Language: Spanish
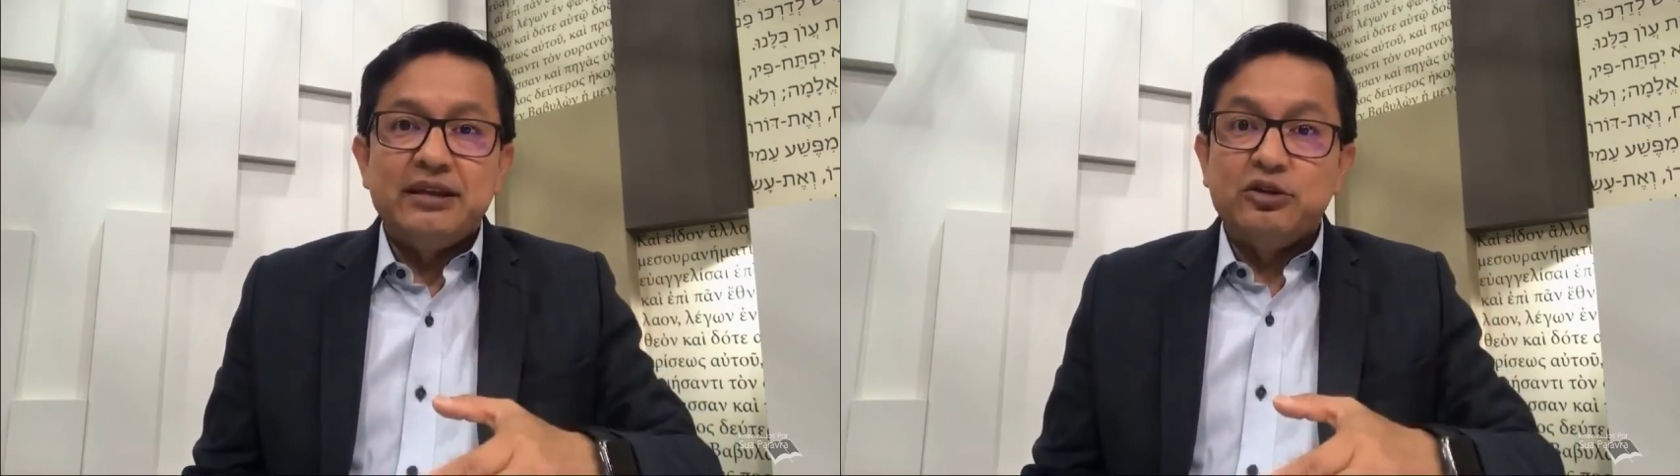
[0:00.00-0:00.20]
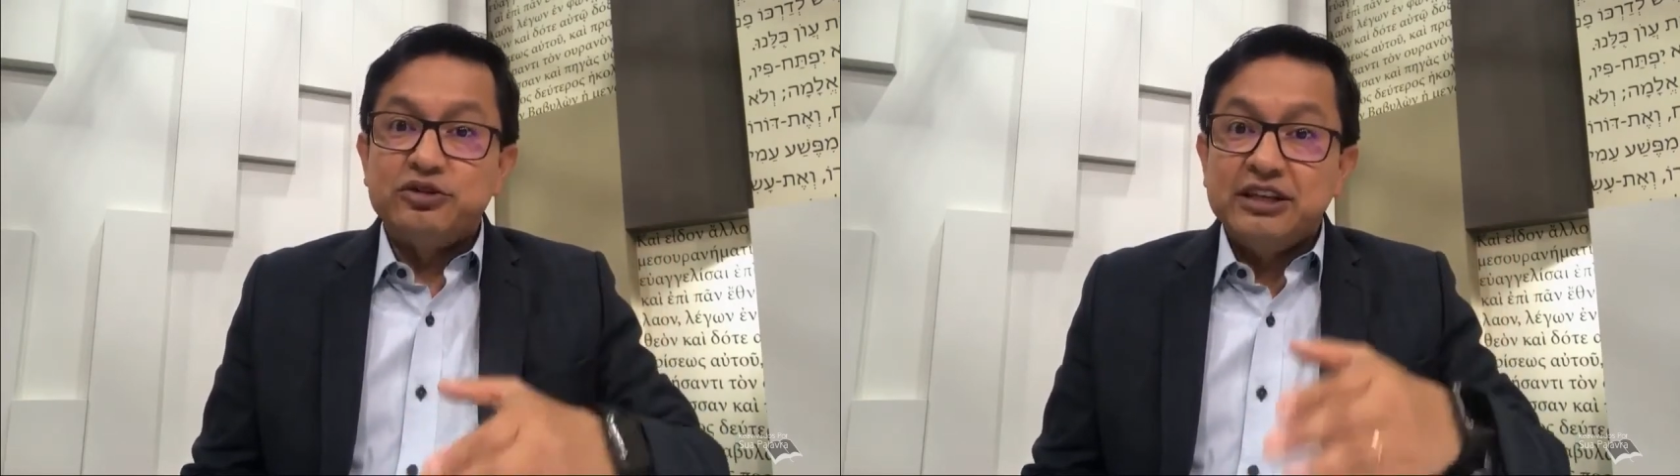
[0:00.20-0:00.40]

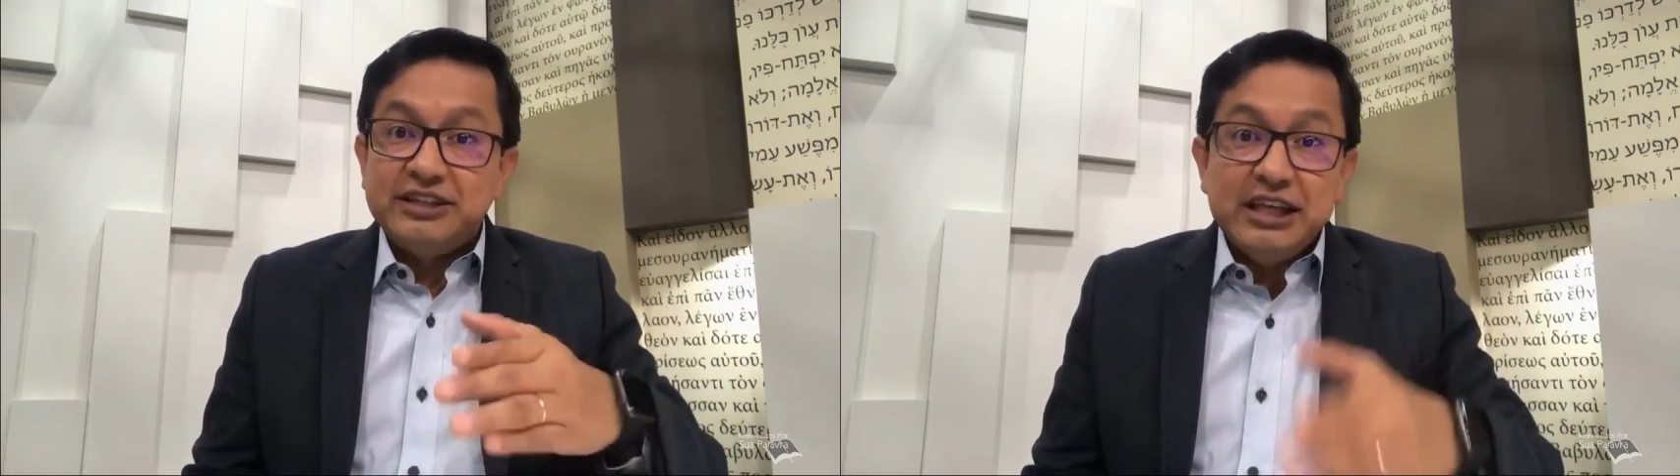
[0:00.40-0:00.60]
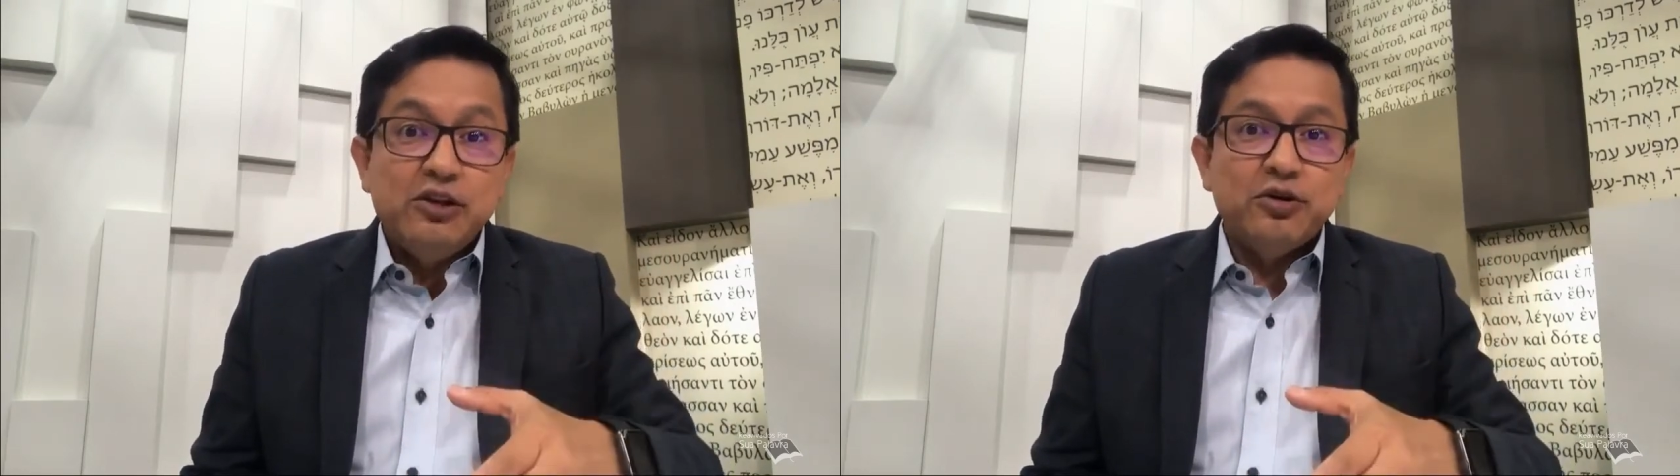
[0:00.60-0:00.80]
de lo
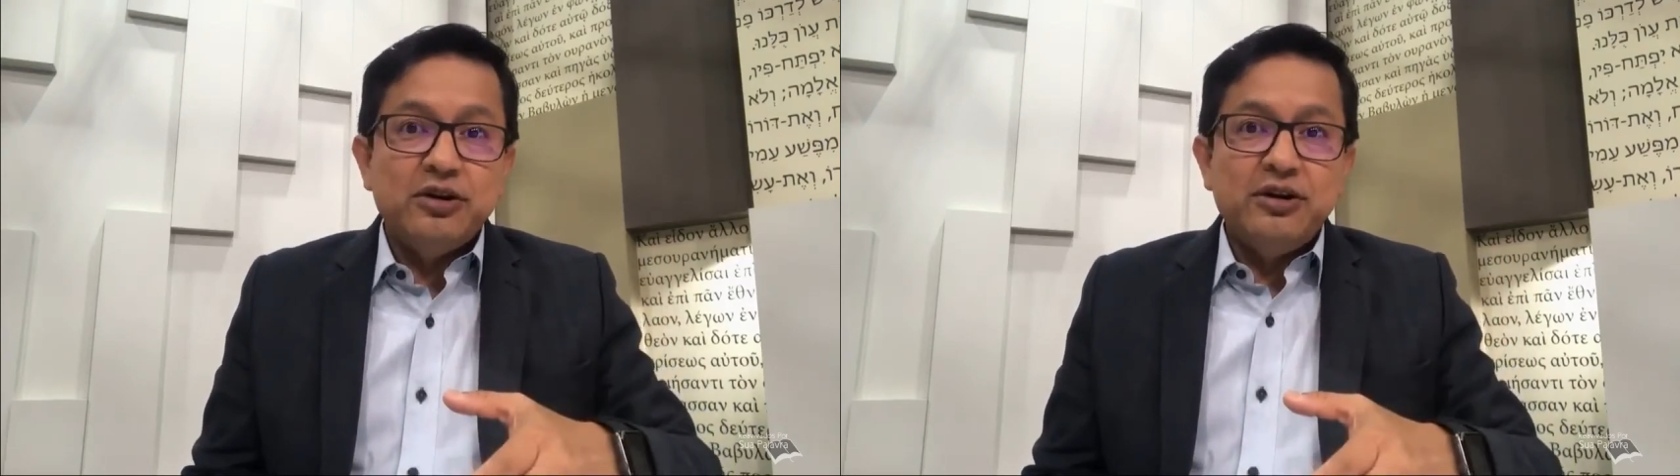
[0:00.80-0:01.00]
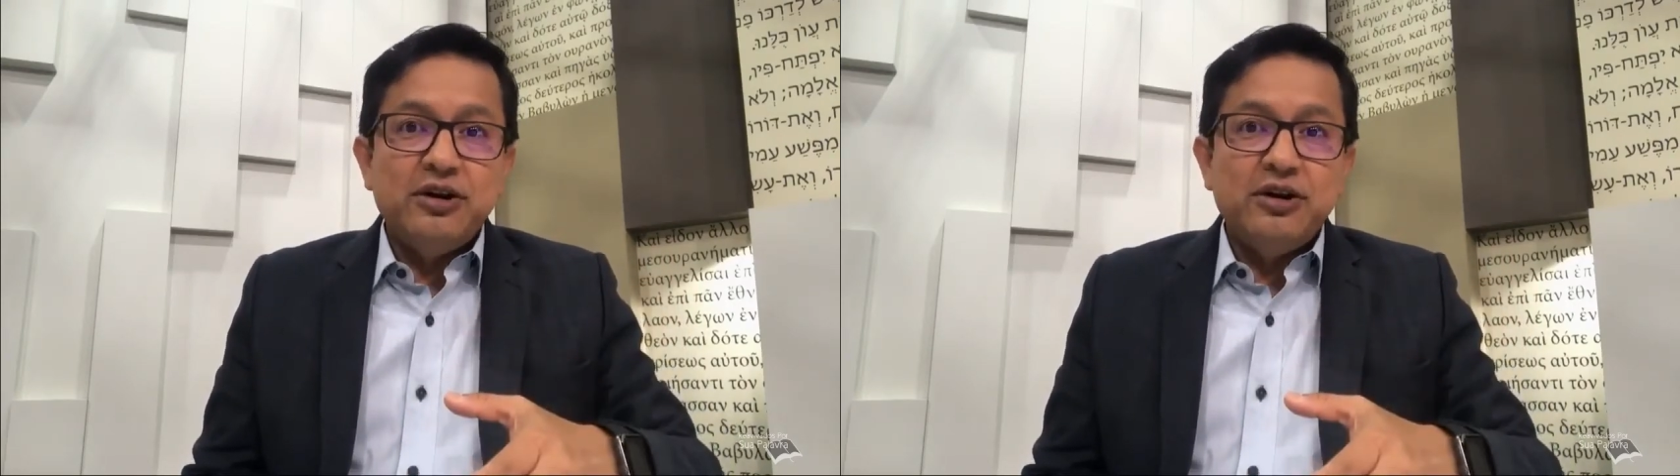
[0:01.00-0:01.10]
sencillo,